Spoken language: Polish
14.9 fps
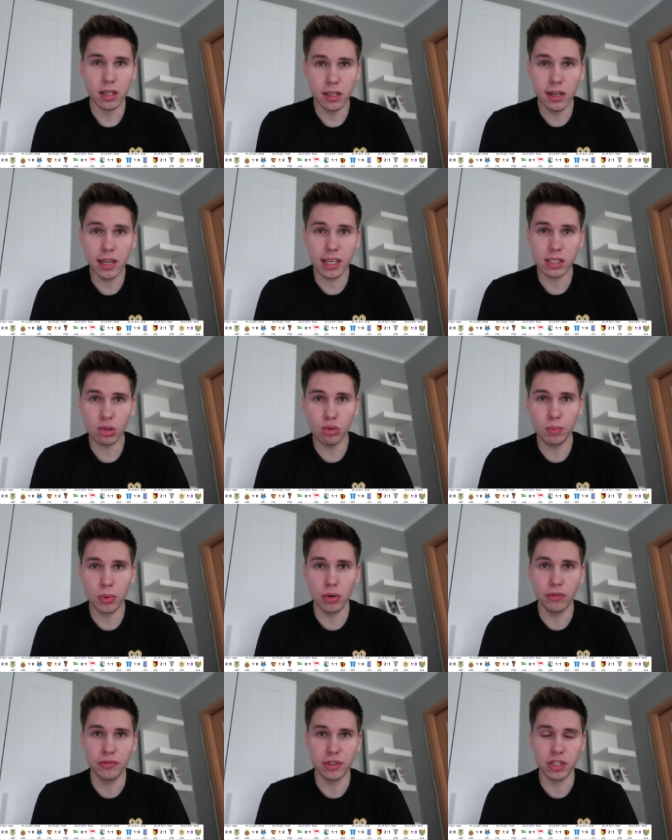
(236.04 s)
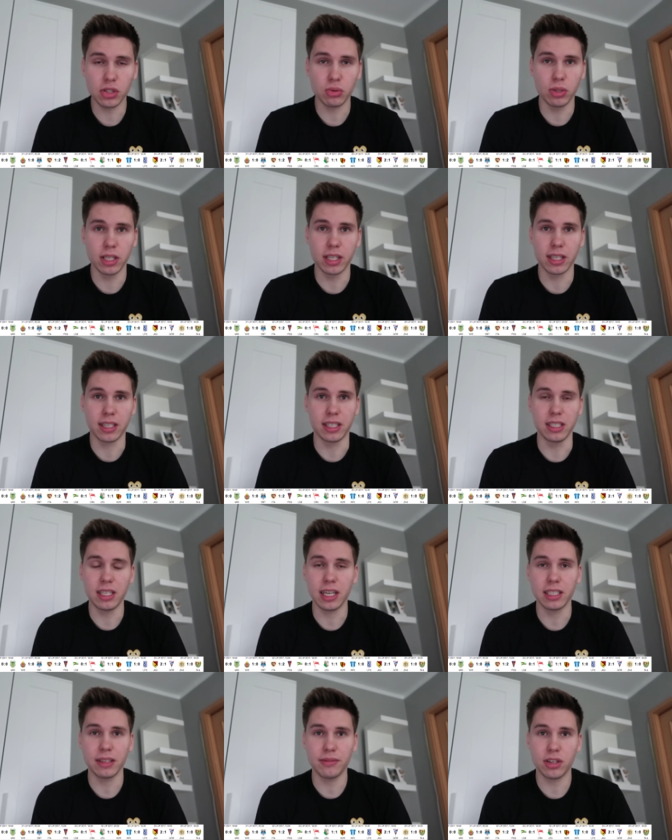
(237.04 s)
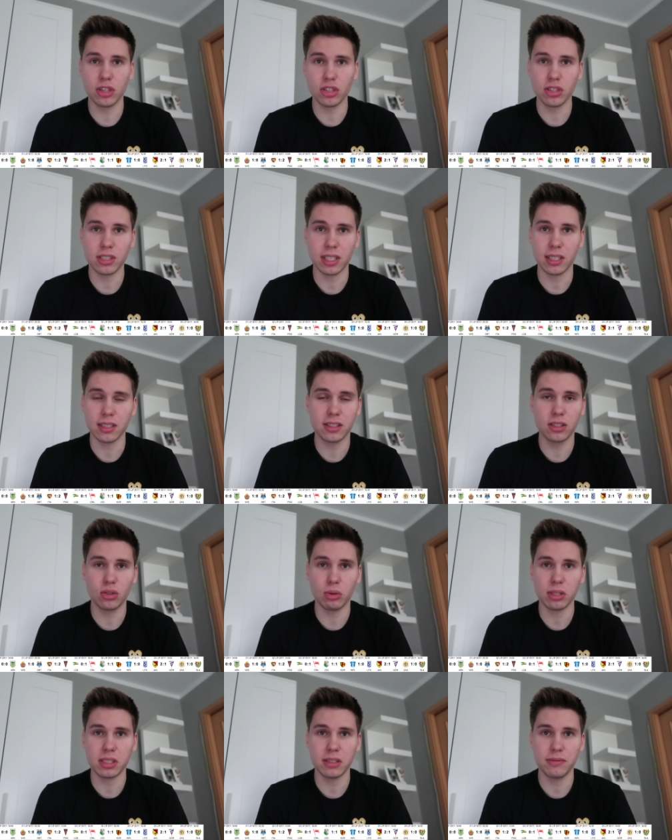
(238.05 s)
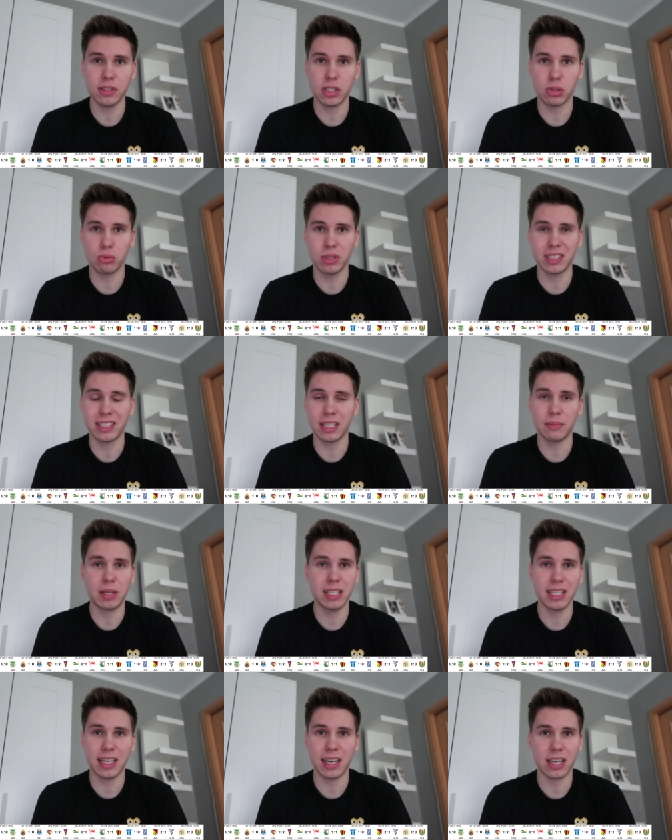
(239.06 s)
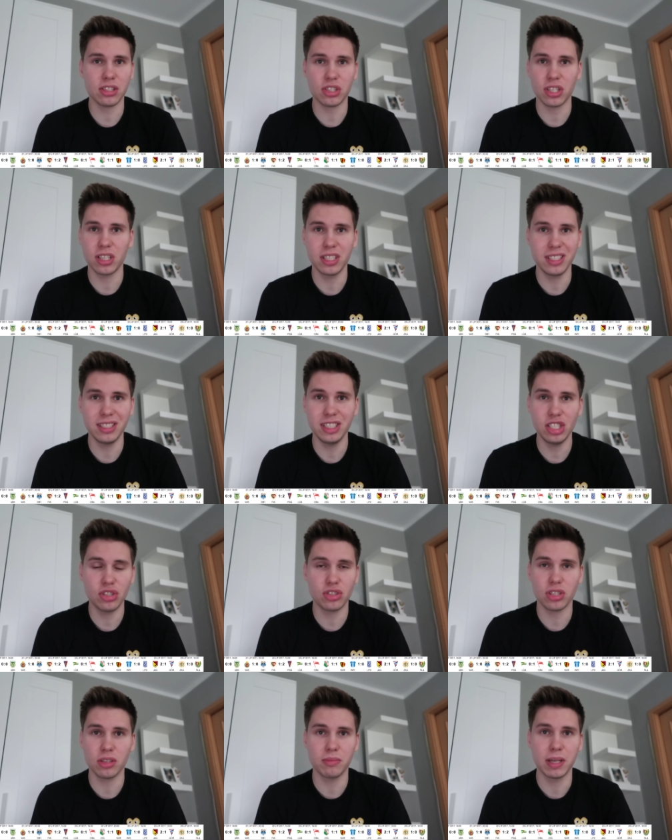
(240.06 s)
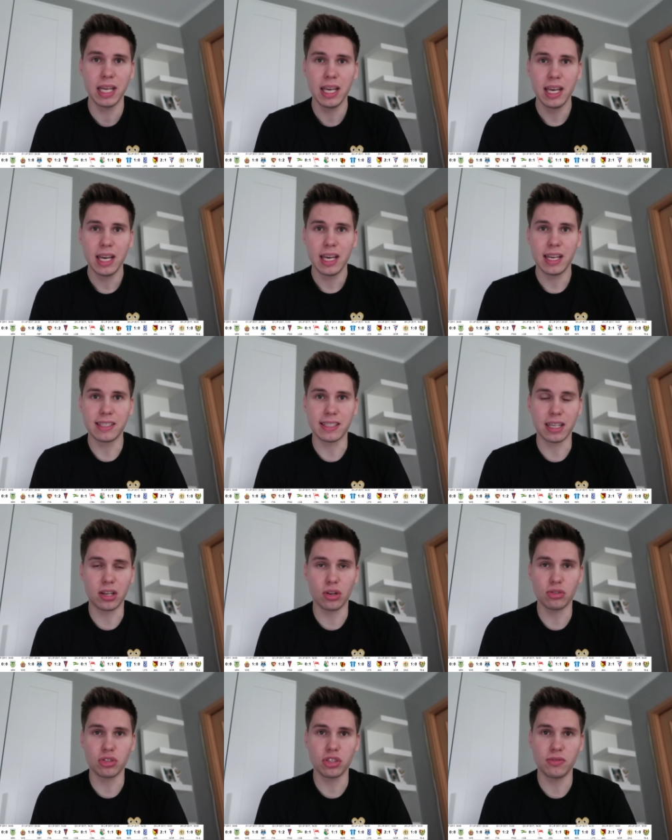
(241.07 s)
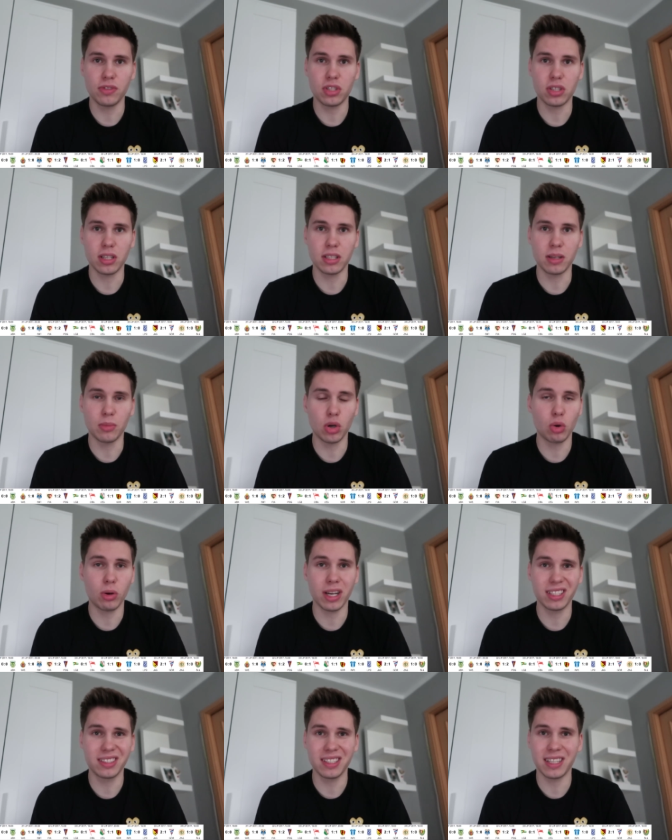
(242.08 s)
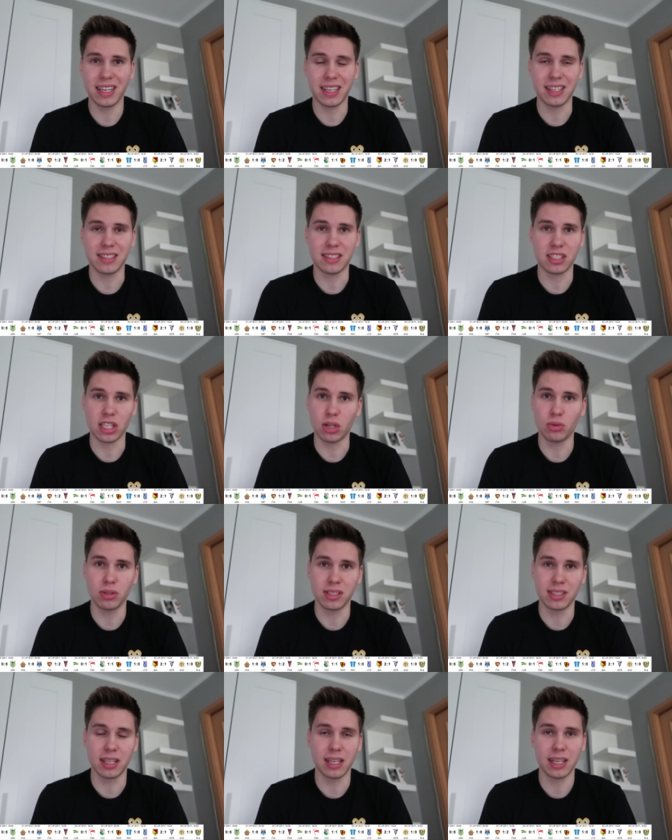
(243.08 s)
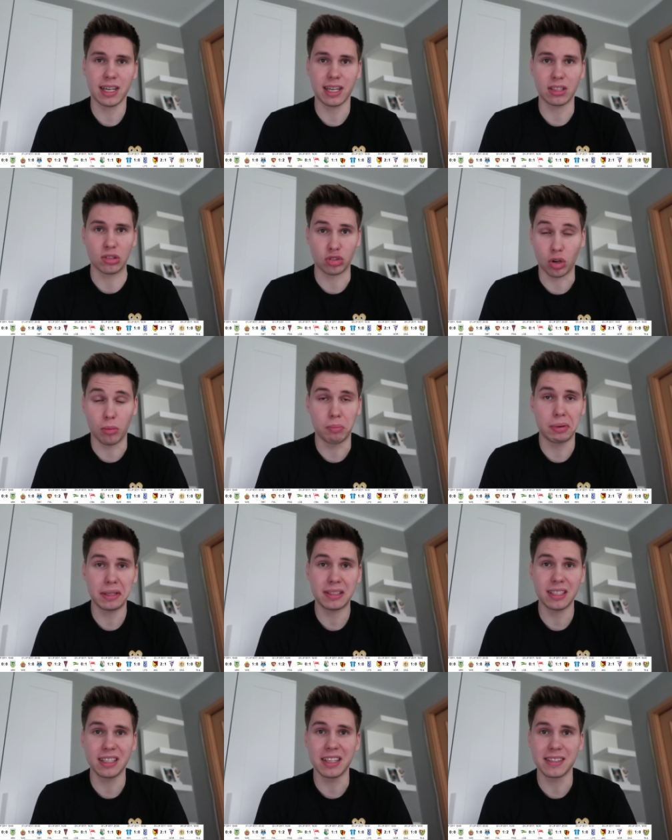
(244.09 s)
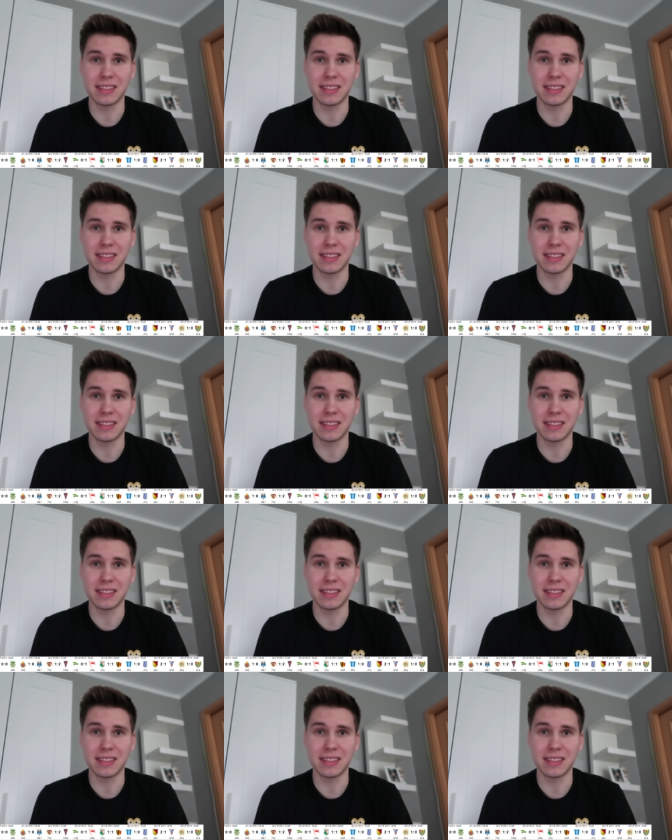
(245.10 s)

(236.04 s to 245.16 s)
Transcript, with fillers: Kilka słupków Wisły, kilka niewykorzystanych sytuacji Wisły, Termalika raczej niczym e, zagrozić Wiśle nie mogła, jedynie jakieś strzały z daleka kompletnie